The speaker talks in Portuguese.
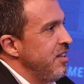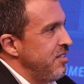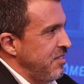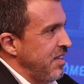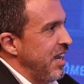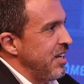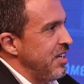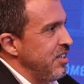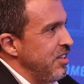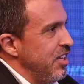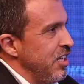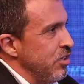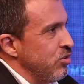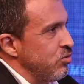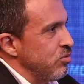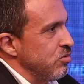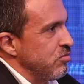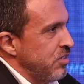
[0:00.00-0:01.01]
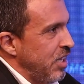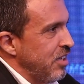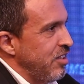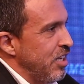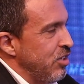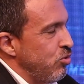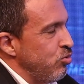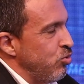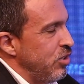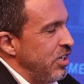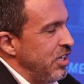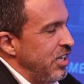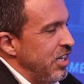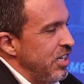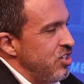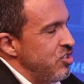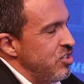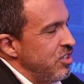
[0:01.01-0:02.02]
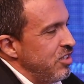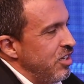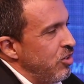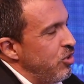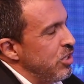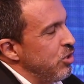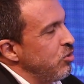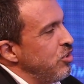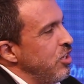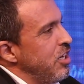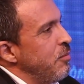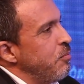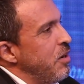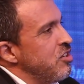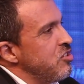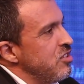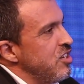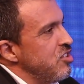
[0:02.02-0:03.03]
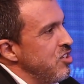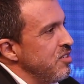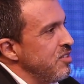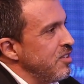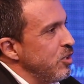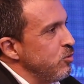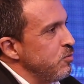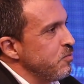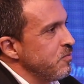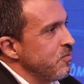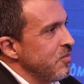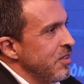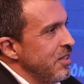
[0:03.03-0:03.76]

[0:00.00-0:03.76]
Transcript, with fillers: está aqui dentro, está dentro do cliente, agora eu tenho a parte da gestão.